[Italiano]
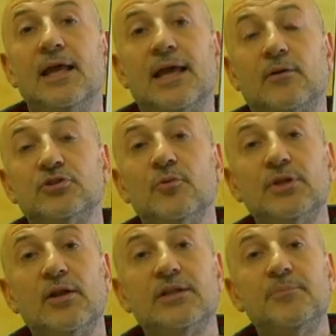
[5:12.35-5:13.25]
Eh, questo
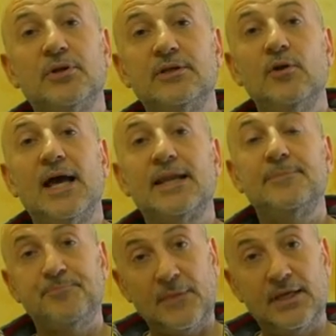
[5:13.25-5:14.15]
modello ha di
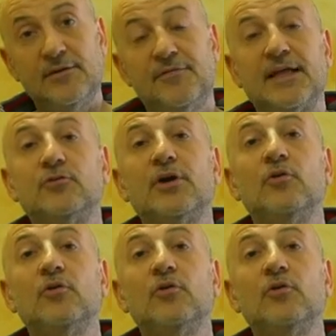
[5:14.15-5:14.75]
particolare il fatto